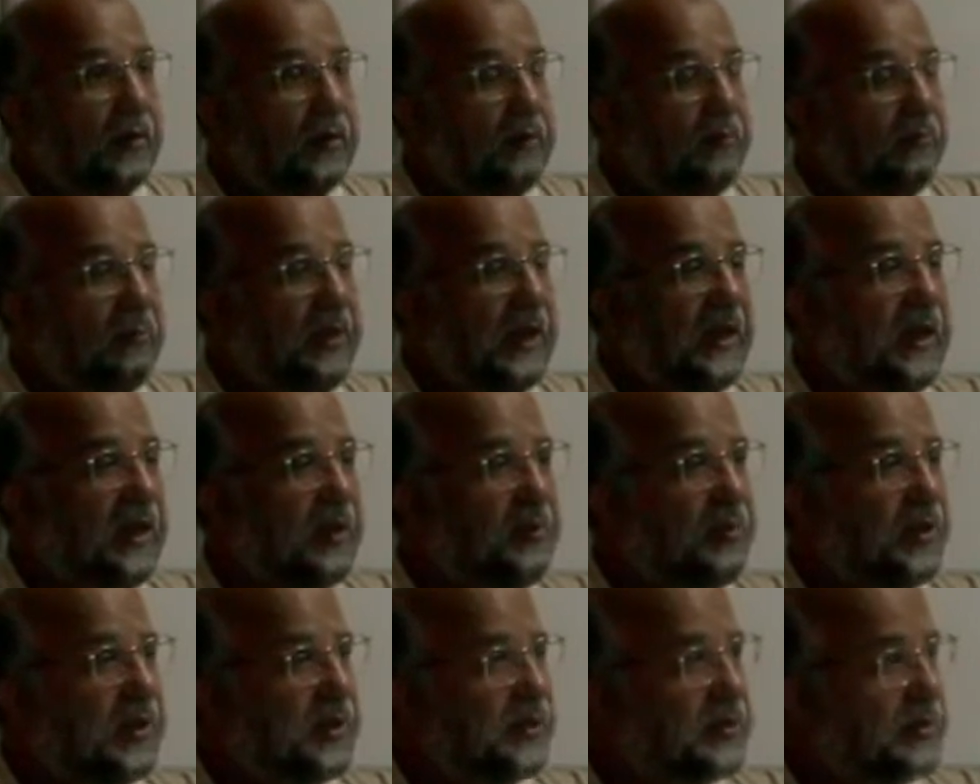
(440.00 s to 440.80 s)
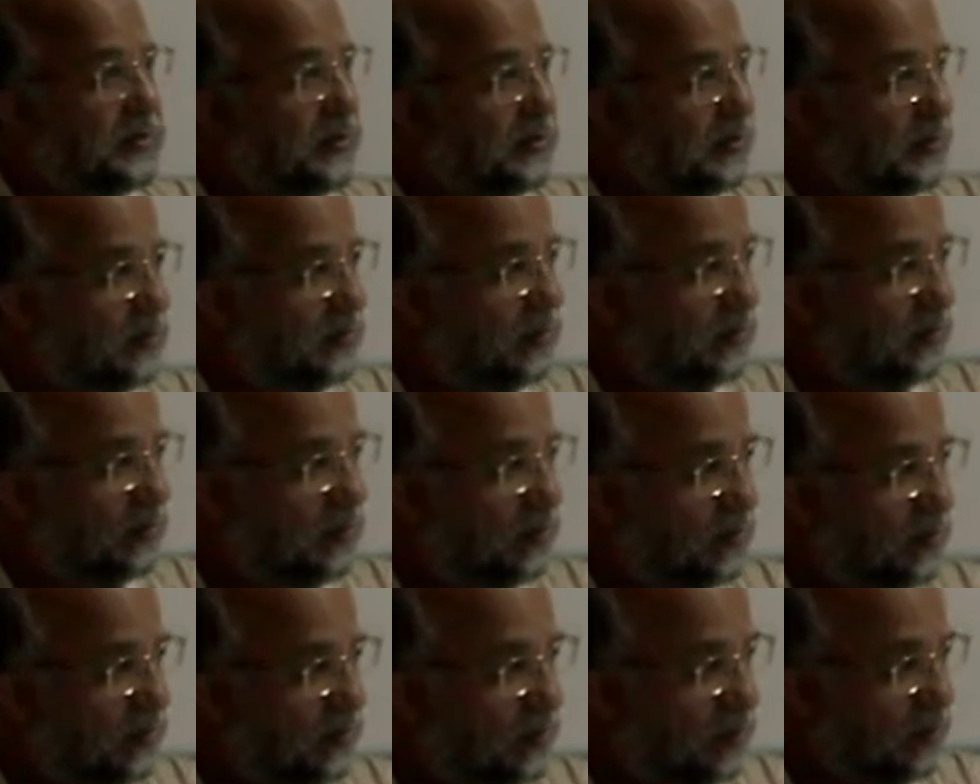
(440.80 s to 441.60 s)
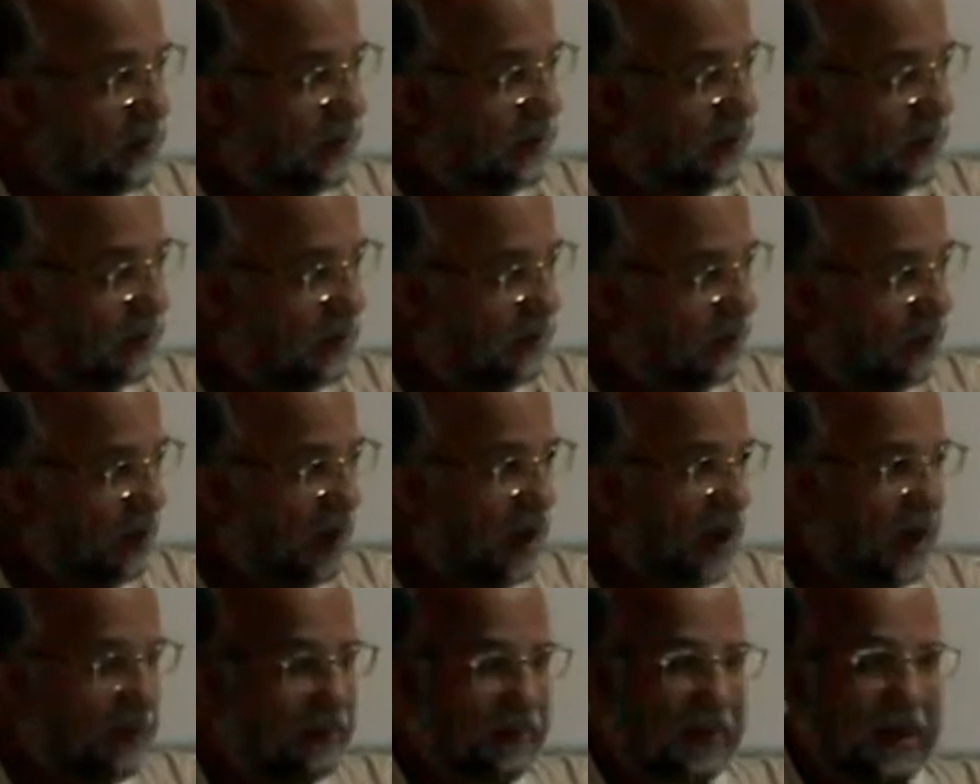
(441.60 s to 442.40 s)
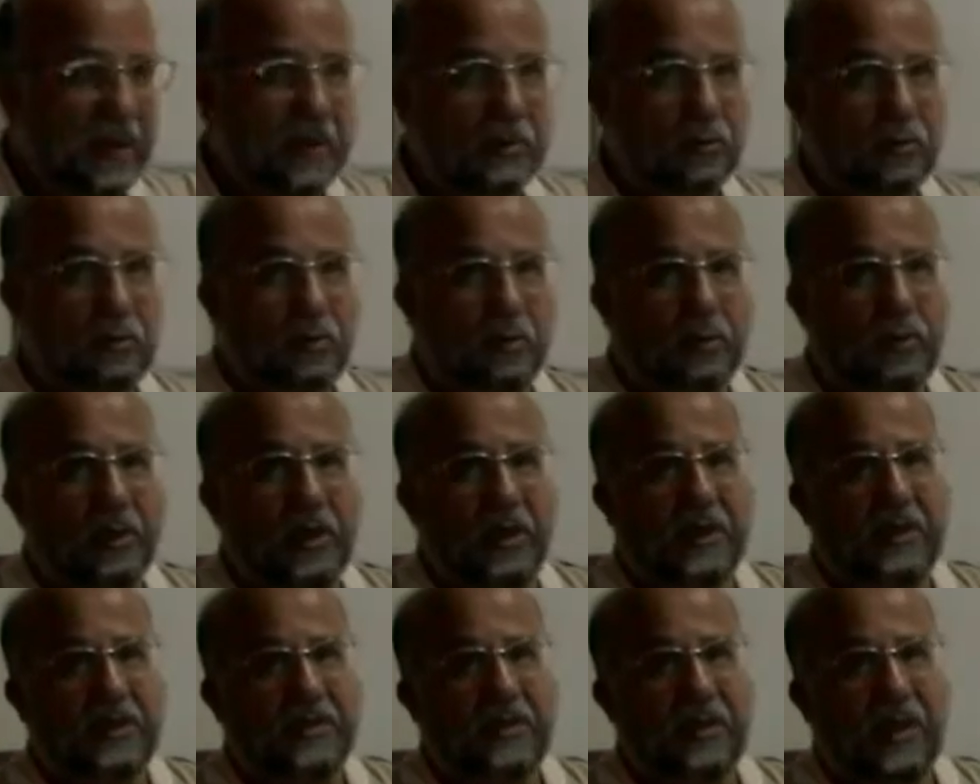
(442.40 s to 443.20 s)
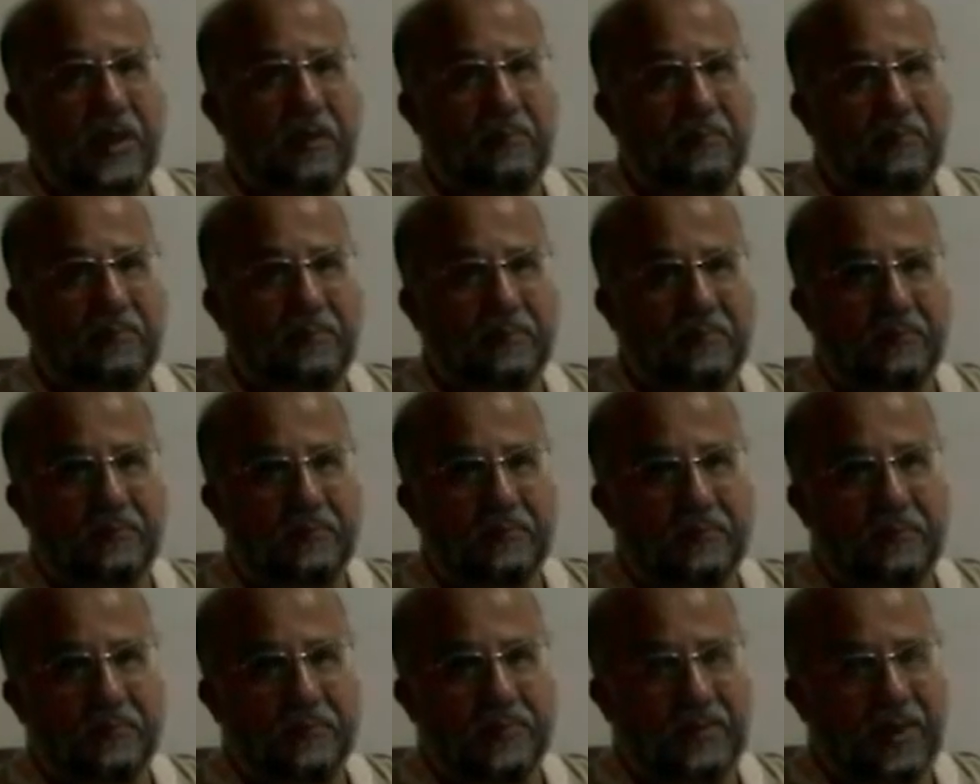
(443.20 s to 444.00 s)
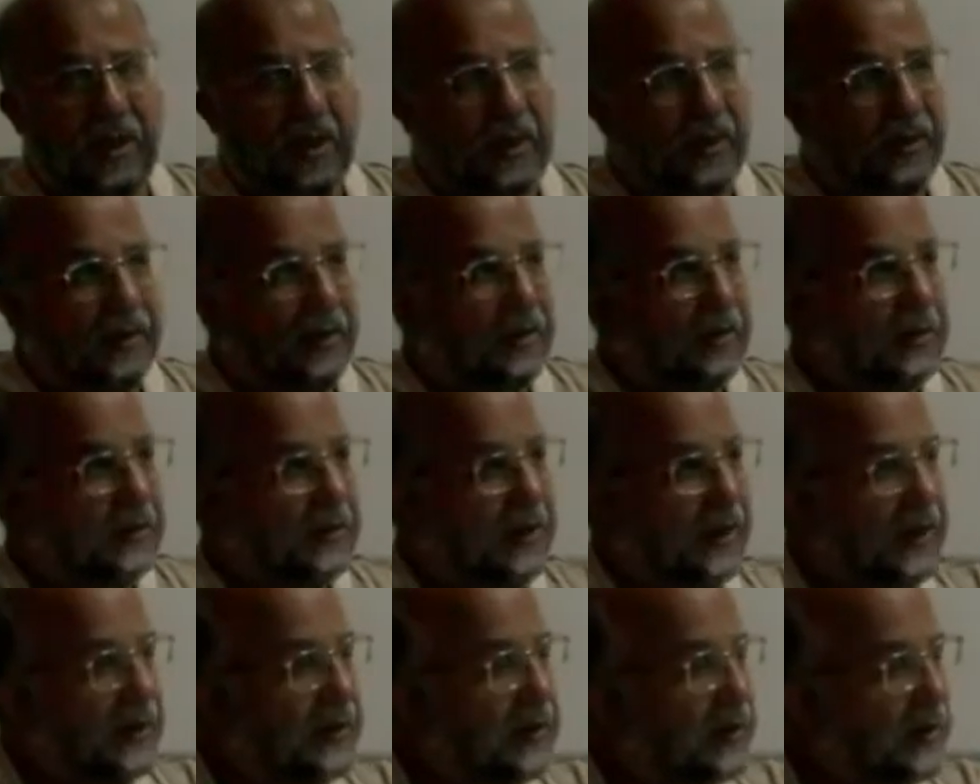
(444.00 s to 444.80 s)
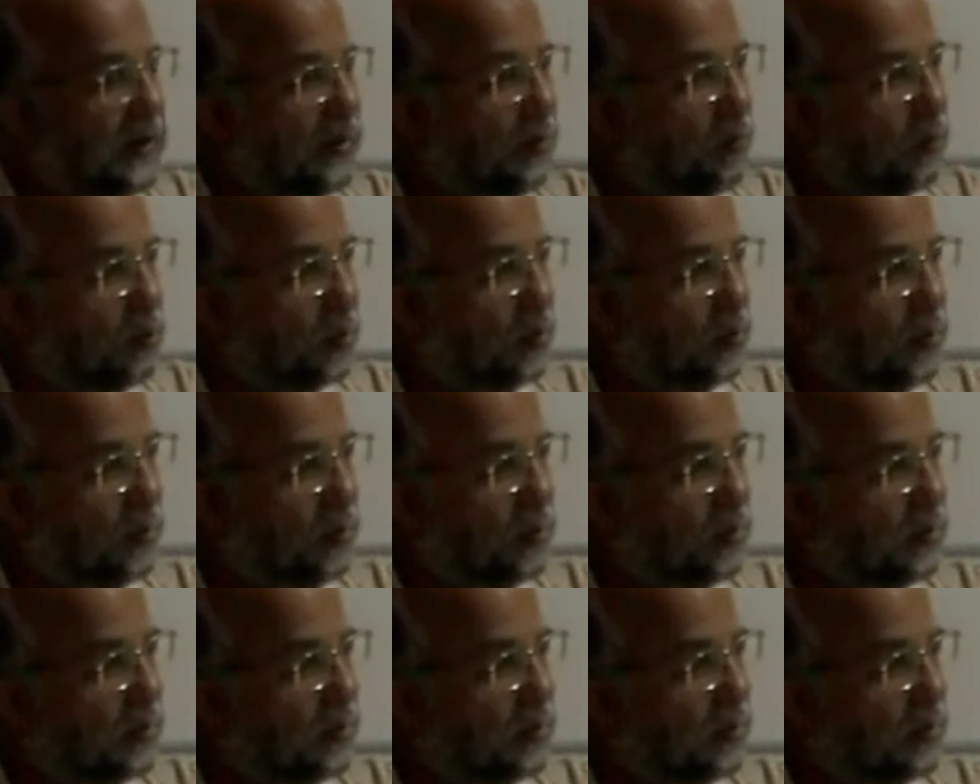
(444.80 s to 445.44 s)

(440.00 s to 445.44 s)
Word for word: Belli bir dönemden sonra İslam tarihinde ki bu